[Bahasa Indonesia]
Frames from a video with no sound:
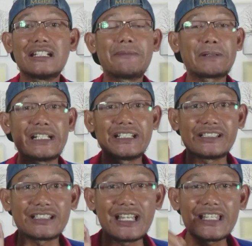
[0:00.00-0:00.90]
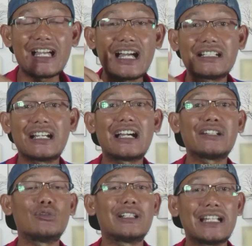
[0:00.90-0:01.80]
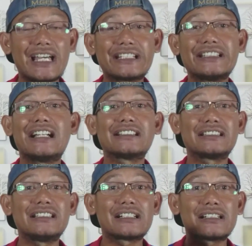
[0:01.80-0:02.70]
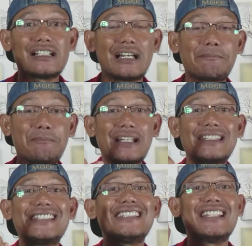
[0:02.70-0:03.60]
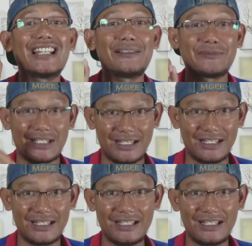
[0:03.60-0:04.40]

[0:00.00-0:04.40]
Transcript: Nah, prediksi saya ada kandungan air yang terdapat di dalamnya.